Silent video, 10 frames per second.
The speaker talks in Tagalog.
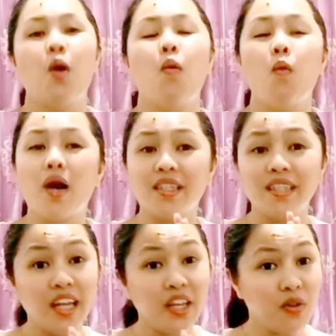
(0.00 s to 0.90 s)
Huwag
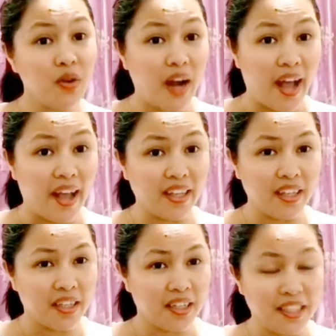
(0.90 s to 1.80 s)
na yung like,
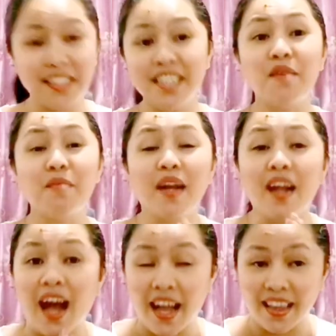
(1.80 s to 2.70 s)
hindi naman
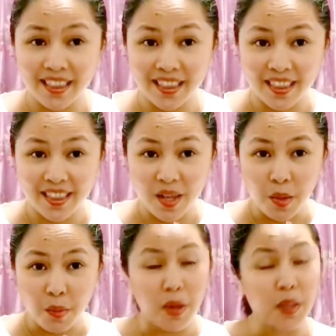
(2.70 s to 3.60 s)
lahat
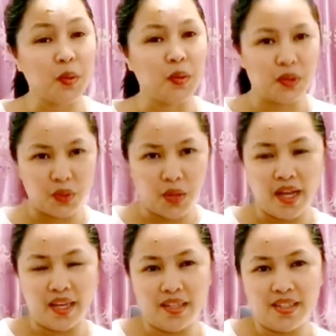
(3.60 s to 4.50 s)
magugustuhan.